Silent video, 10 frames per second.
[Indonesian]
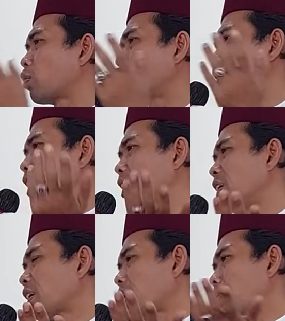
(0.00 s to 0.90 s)

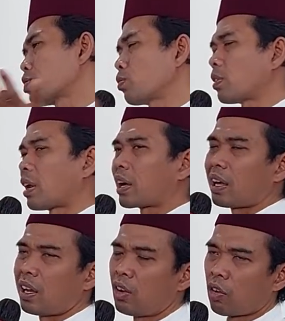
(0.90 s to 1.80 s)
rugi karena masuk
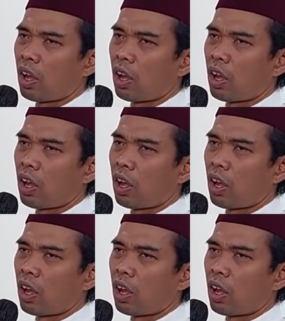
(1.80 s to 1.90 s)
neraka